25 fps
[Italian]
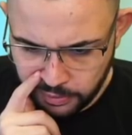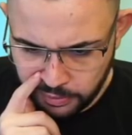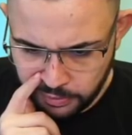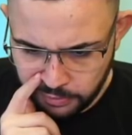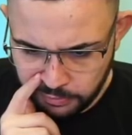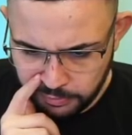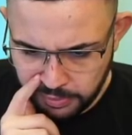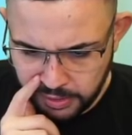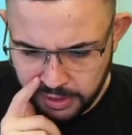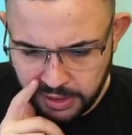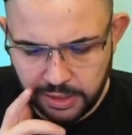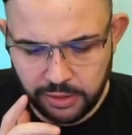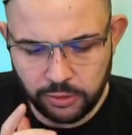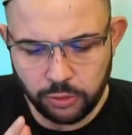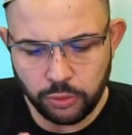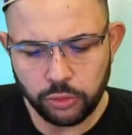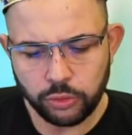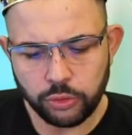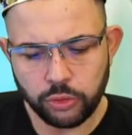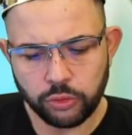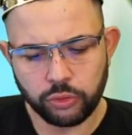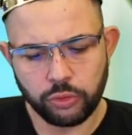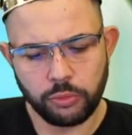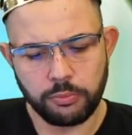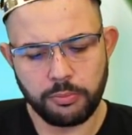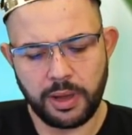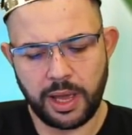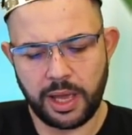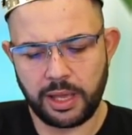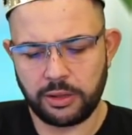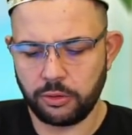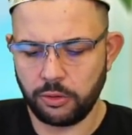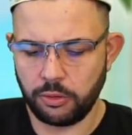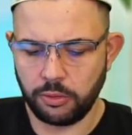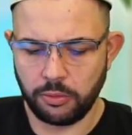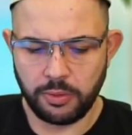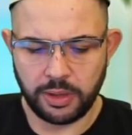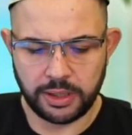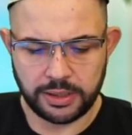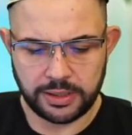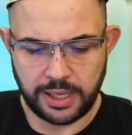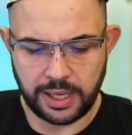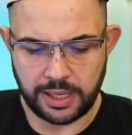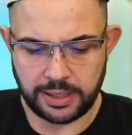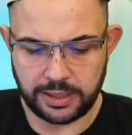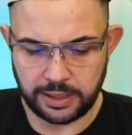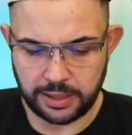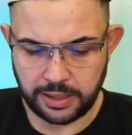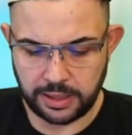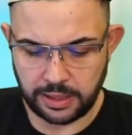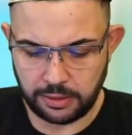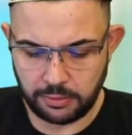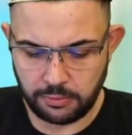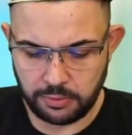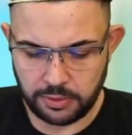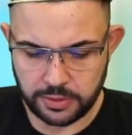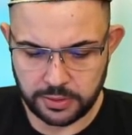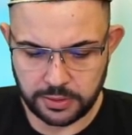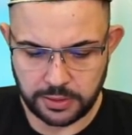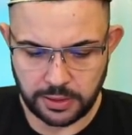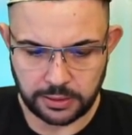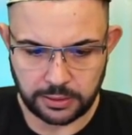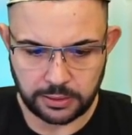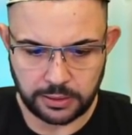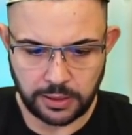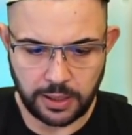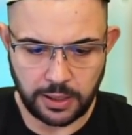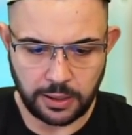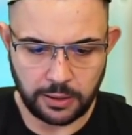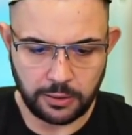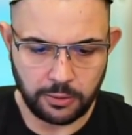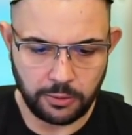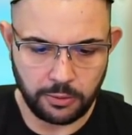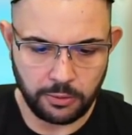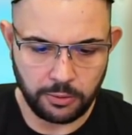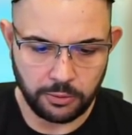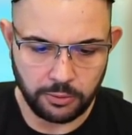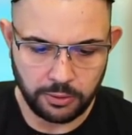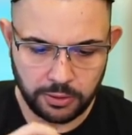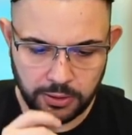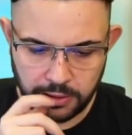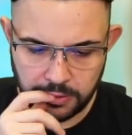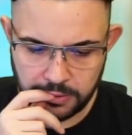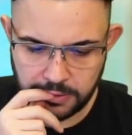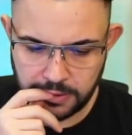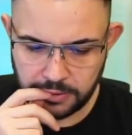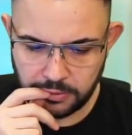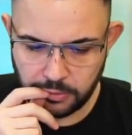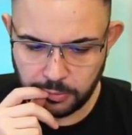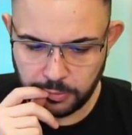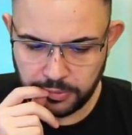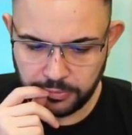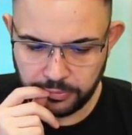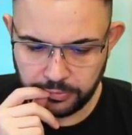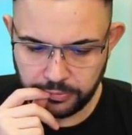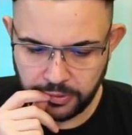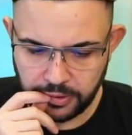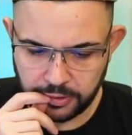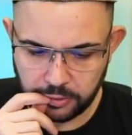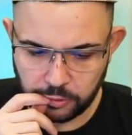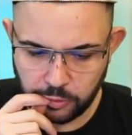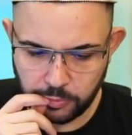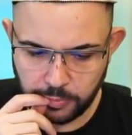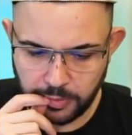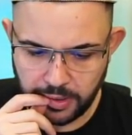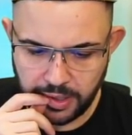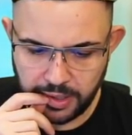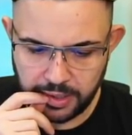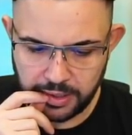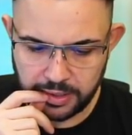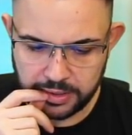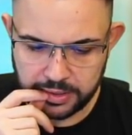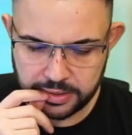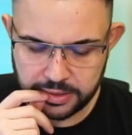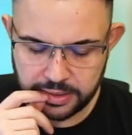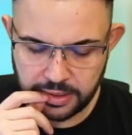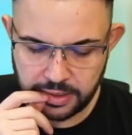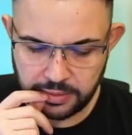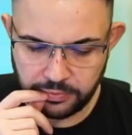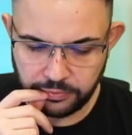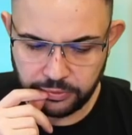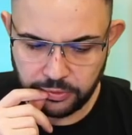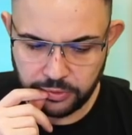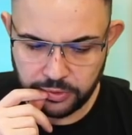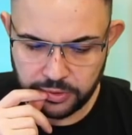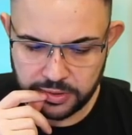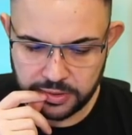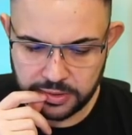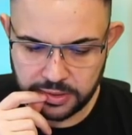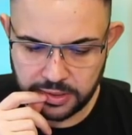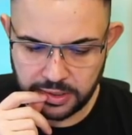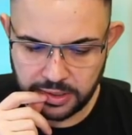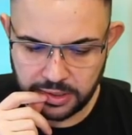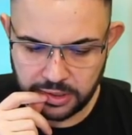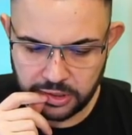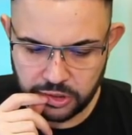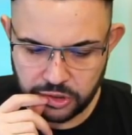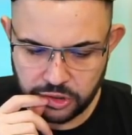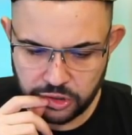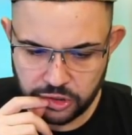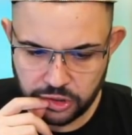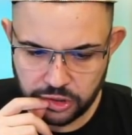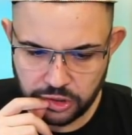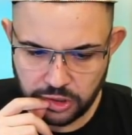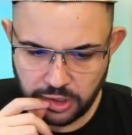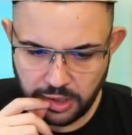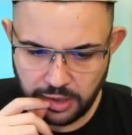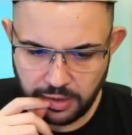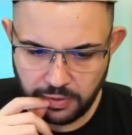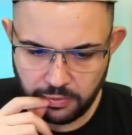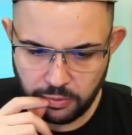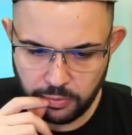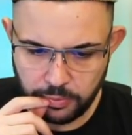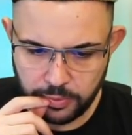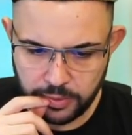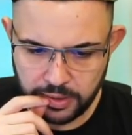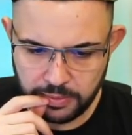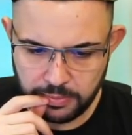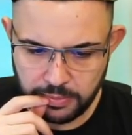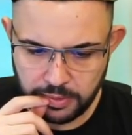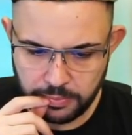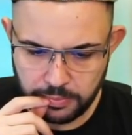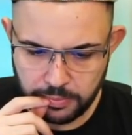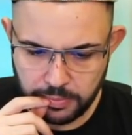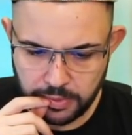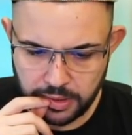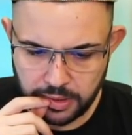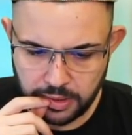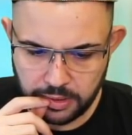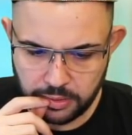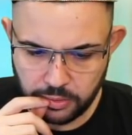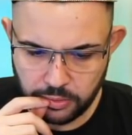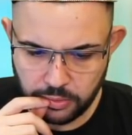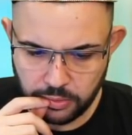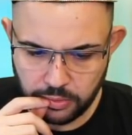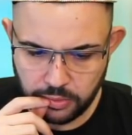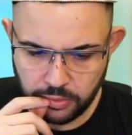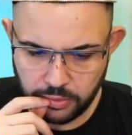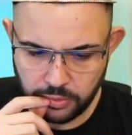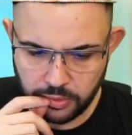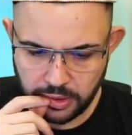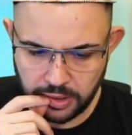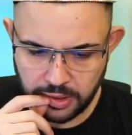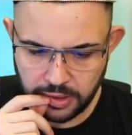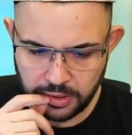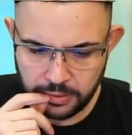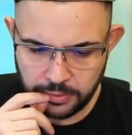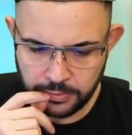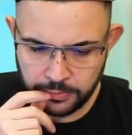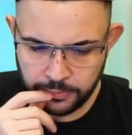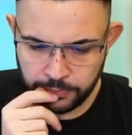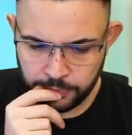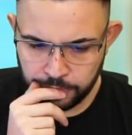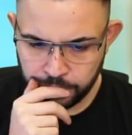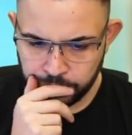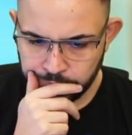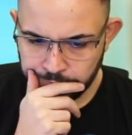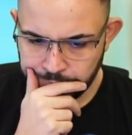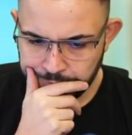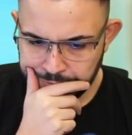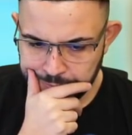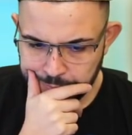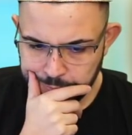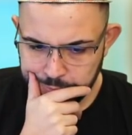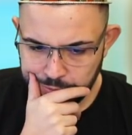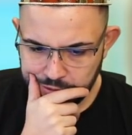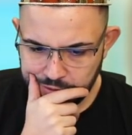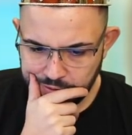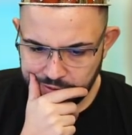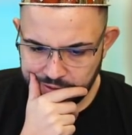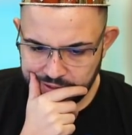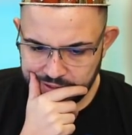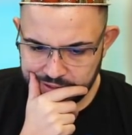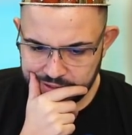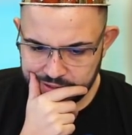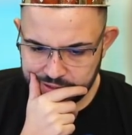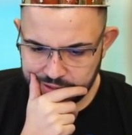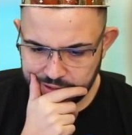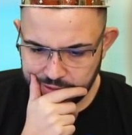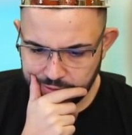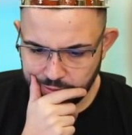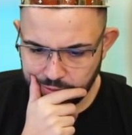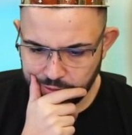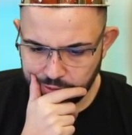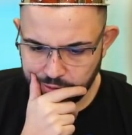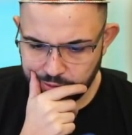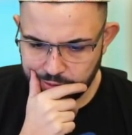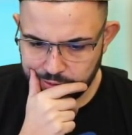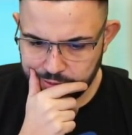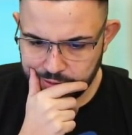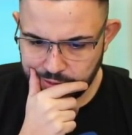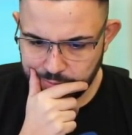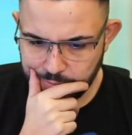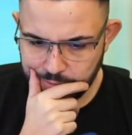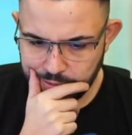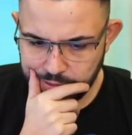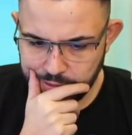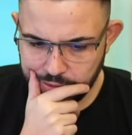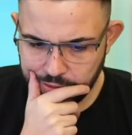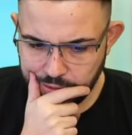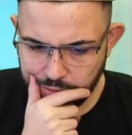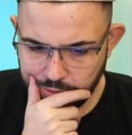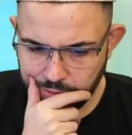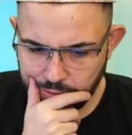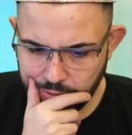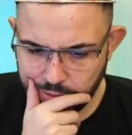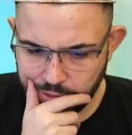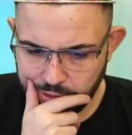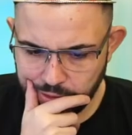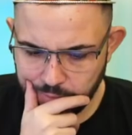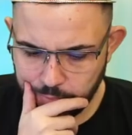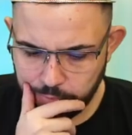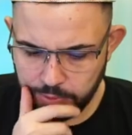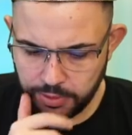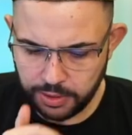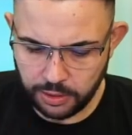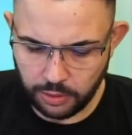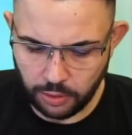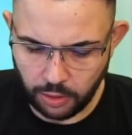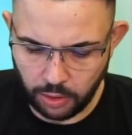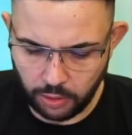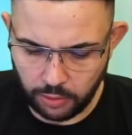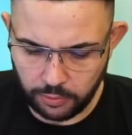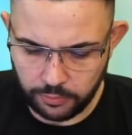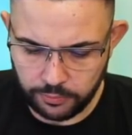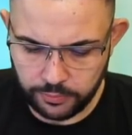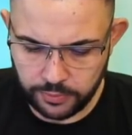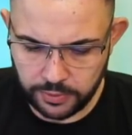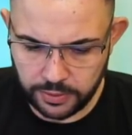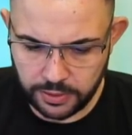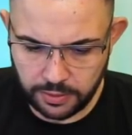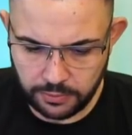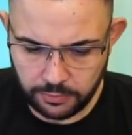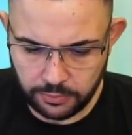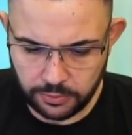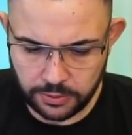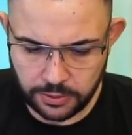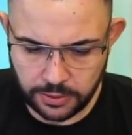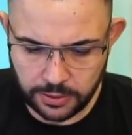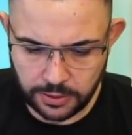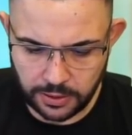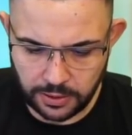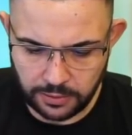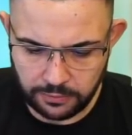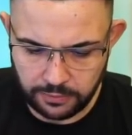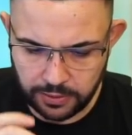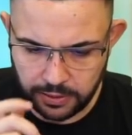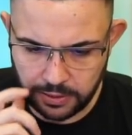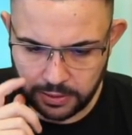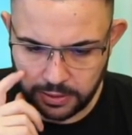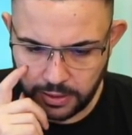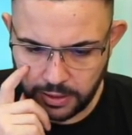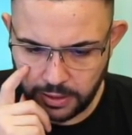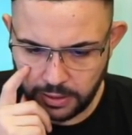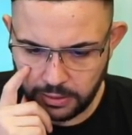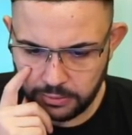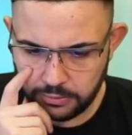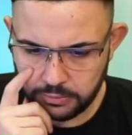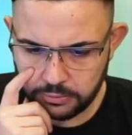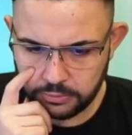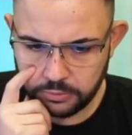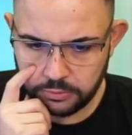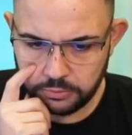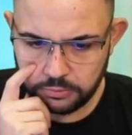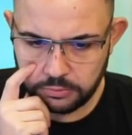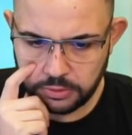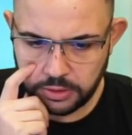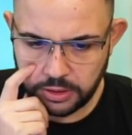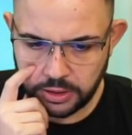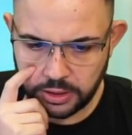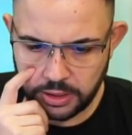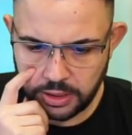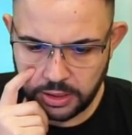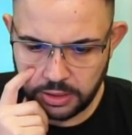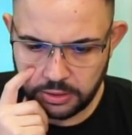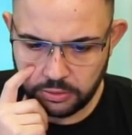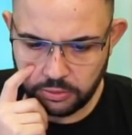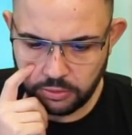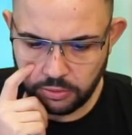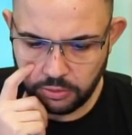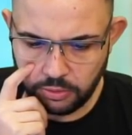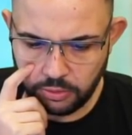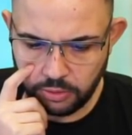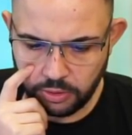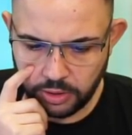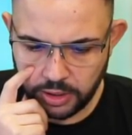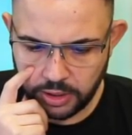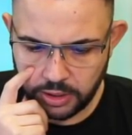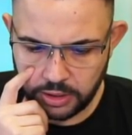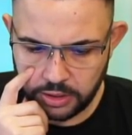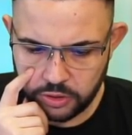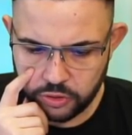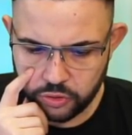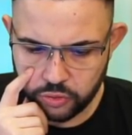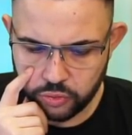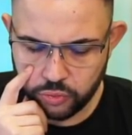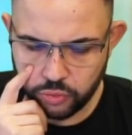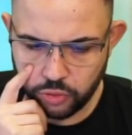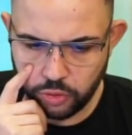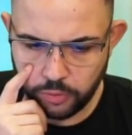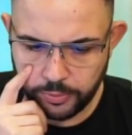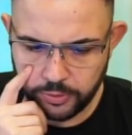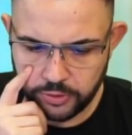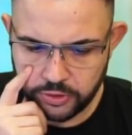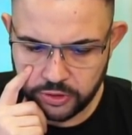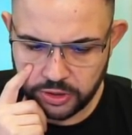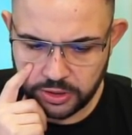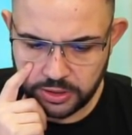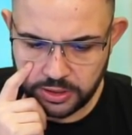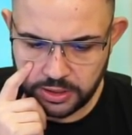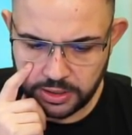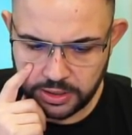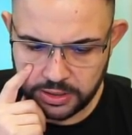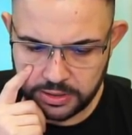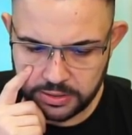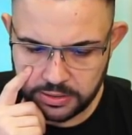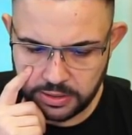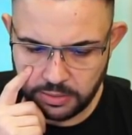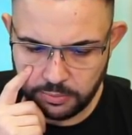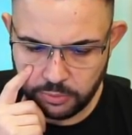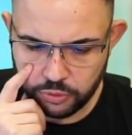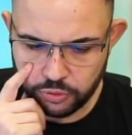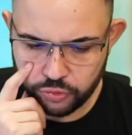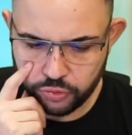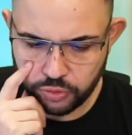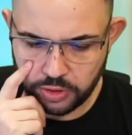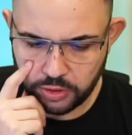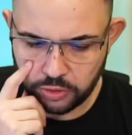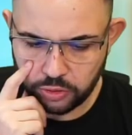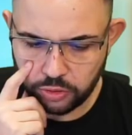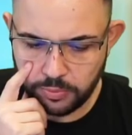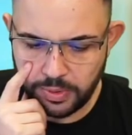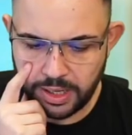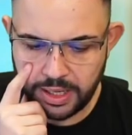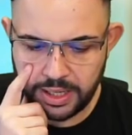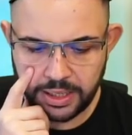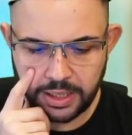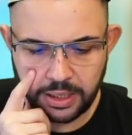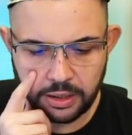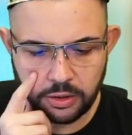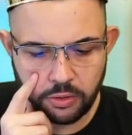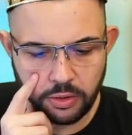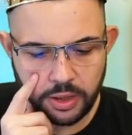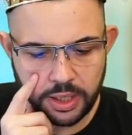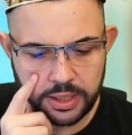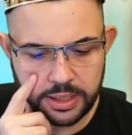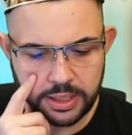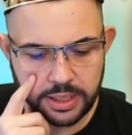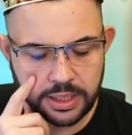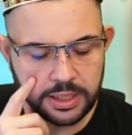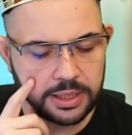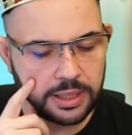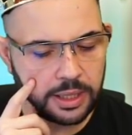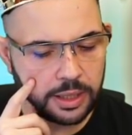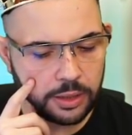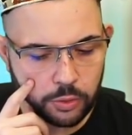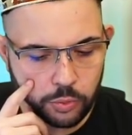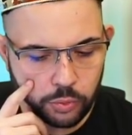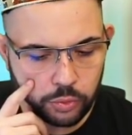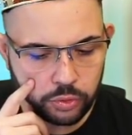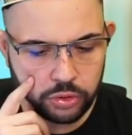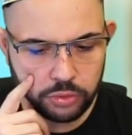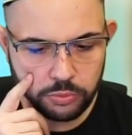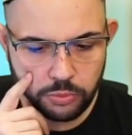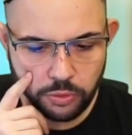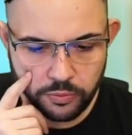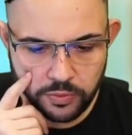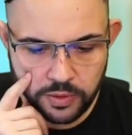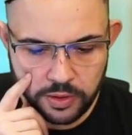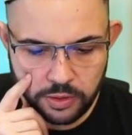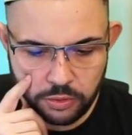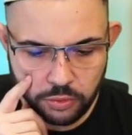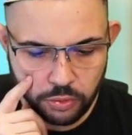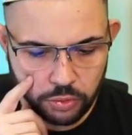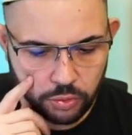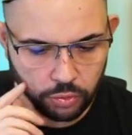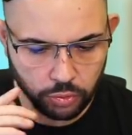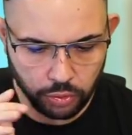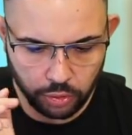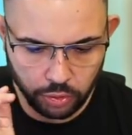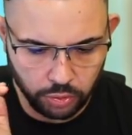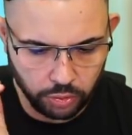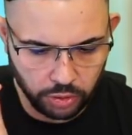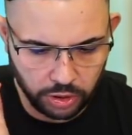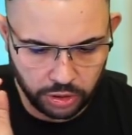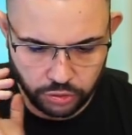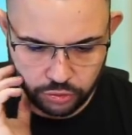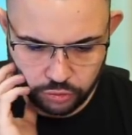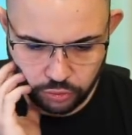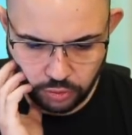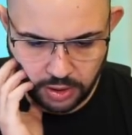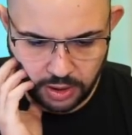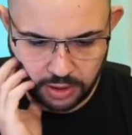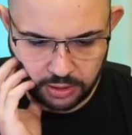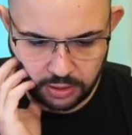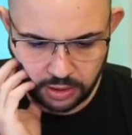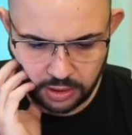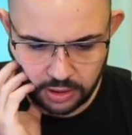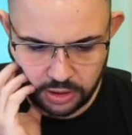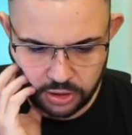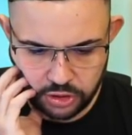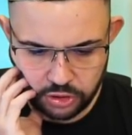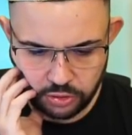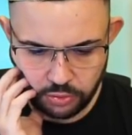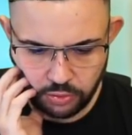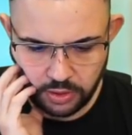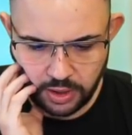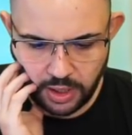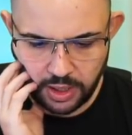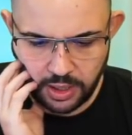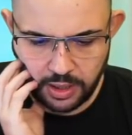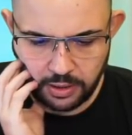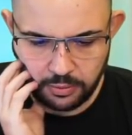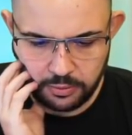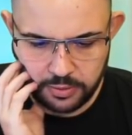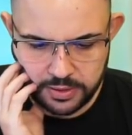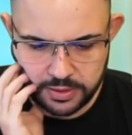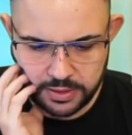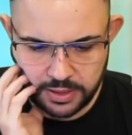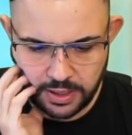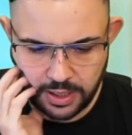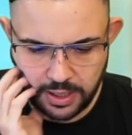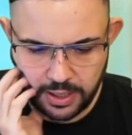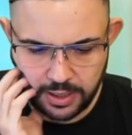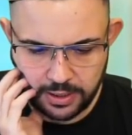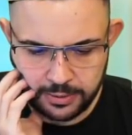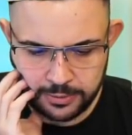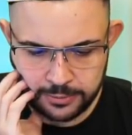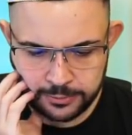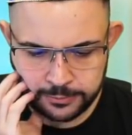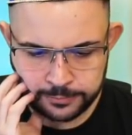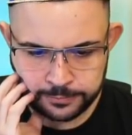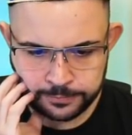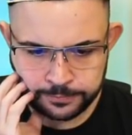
Perché tutto sommato, guardate che questo attacco non è andato per fatto male. Se forse lanciavo prima il minatore poteva essere una cosa migliore, però vi devo dire la verità, non credo che nessuno possa dire che stiamo giocando male. Calcolate che dall'ultimo video io non ho ancora giocato a Clash Royale, questa è